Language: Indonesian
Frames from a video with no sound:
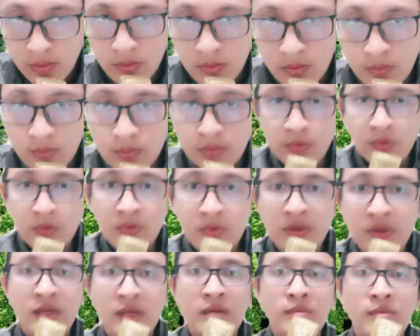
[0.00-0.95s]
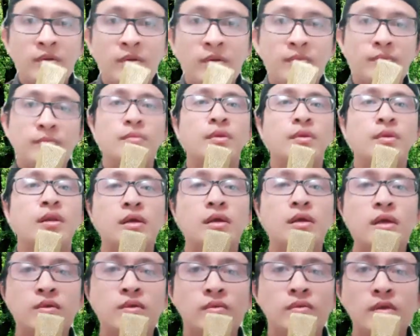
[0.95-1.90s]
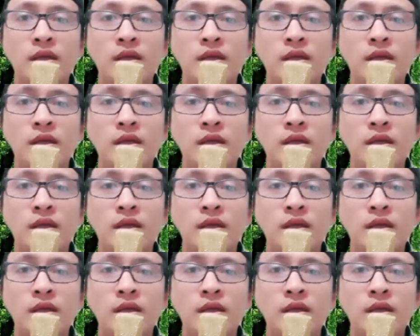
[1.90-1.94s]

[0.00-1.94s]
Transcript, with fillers: Udah ada belum? Ya, akhirnya udah deh.